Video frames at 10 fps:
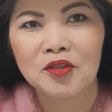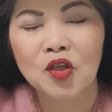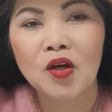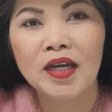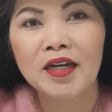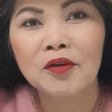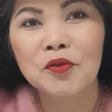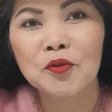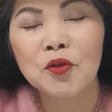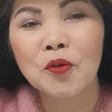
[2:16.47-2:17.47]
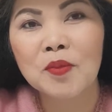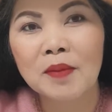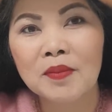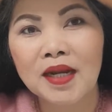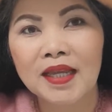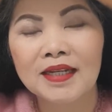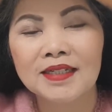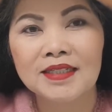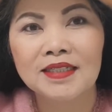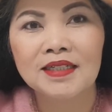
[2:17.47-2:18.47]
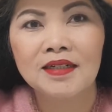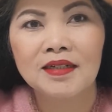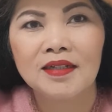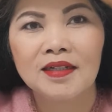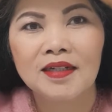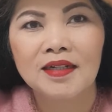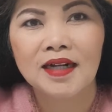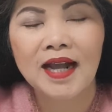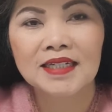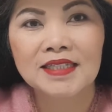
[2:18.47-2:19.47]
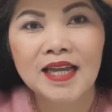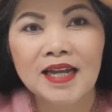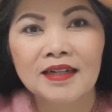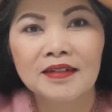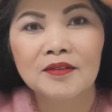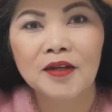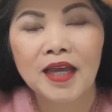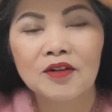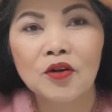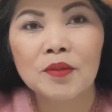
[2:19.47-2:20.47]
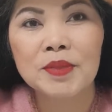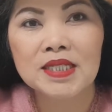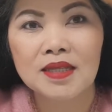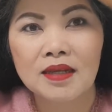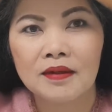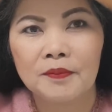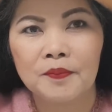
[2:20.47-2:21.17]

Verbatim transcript: ต้องให้เขาอยู่ร่มรำไรหรือกลางแจ้งแดดร้อยเปอร์เซ็นต์